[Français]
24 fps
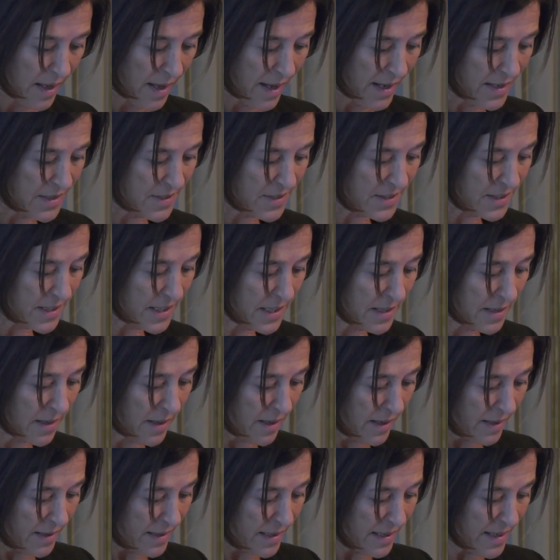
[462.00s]
Ainsi,
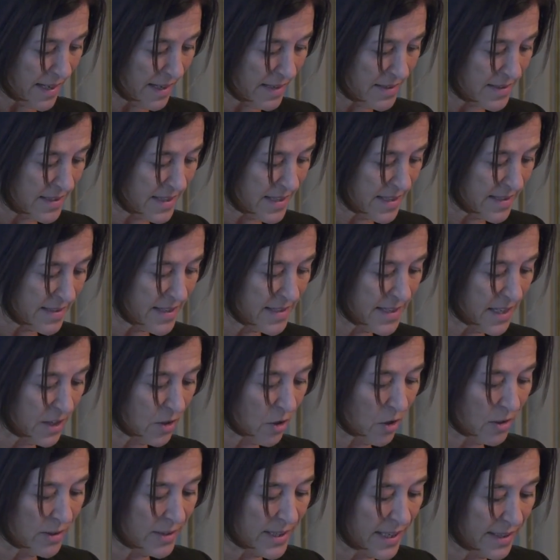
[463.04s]
il existe des
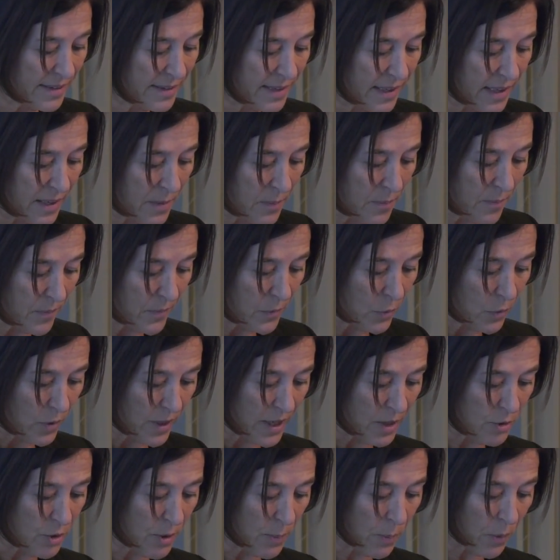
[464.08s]
écoles d'été
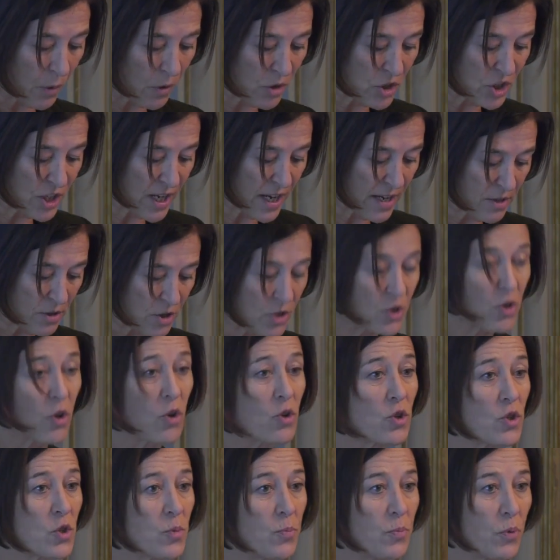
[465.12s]
et des projets
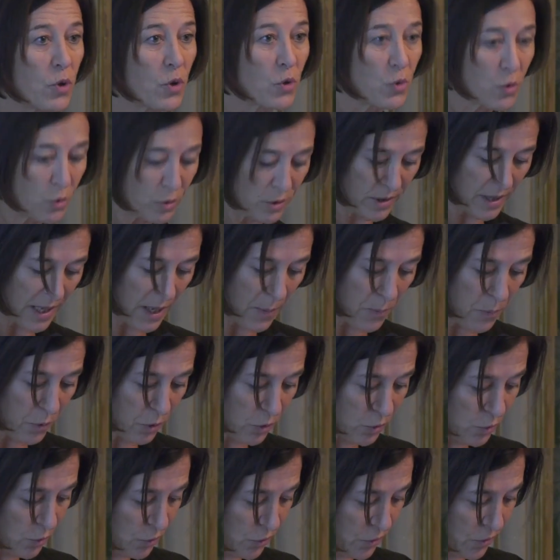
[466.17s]
Sciences pour toutes et
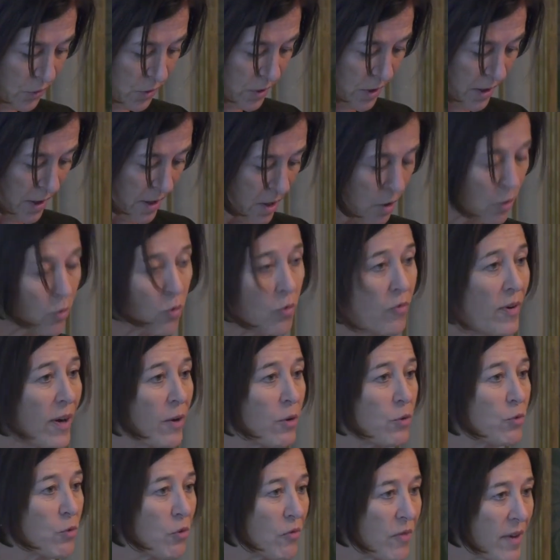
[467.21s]
pour tous, qu'on va
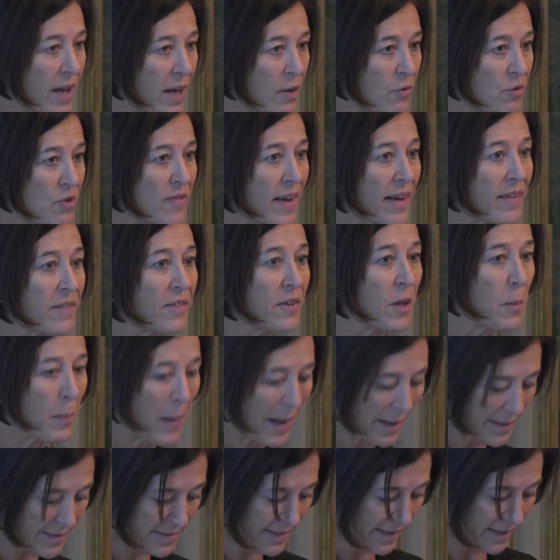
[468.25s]
retrouver à l'Université
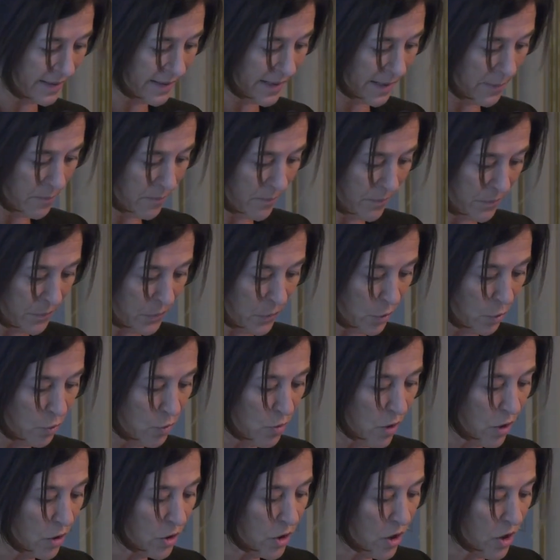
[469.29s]
Paris-Saclay,
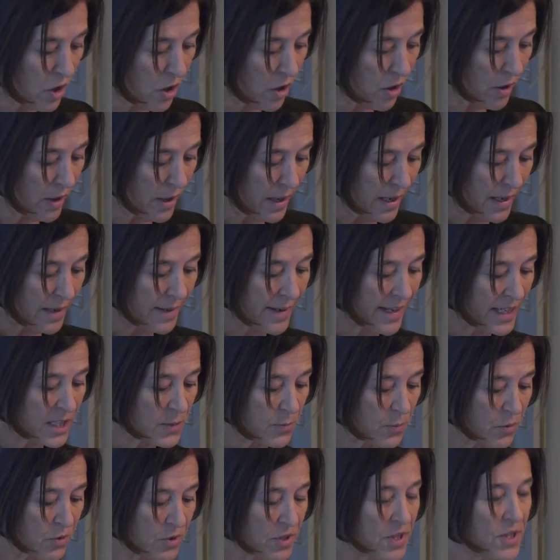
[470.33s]
ou encore
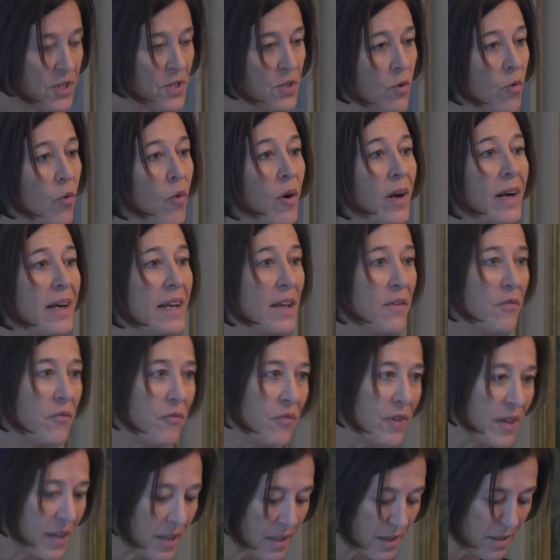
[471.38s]
l'exposition Les
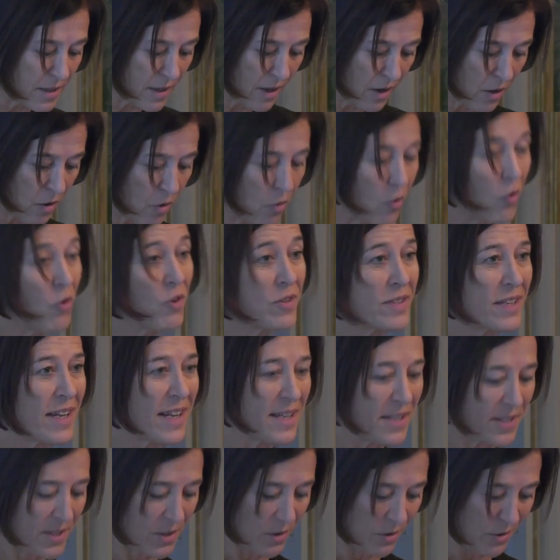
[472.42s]
filles, oser
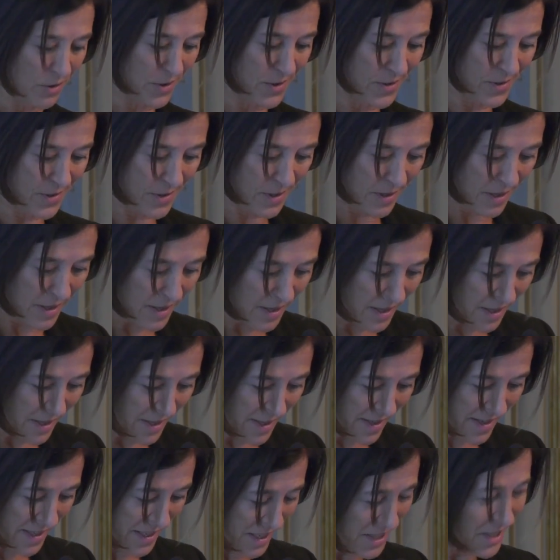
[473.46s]
les sciences,
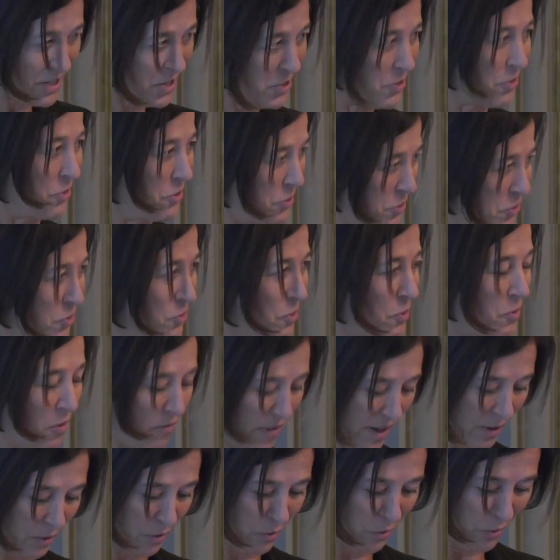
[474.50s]
et je, suis
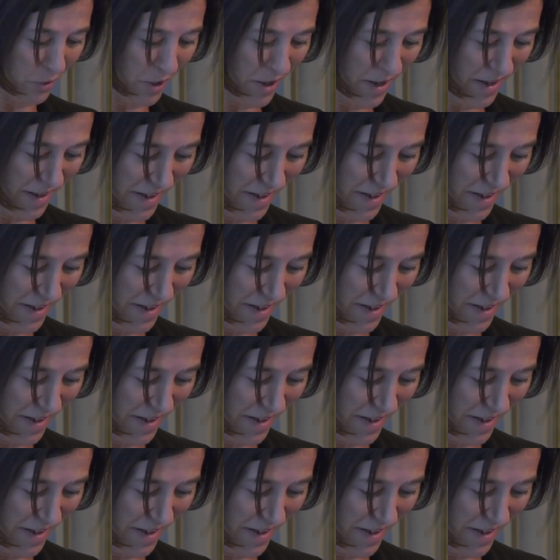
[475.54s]
convaincue.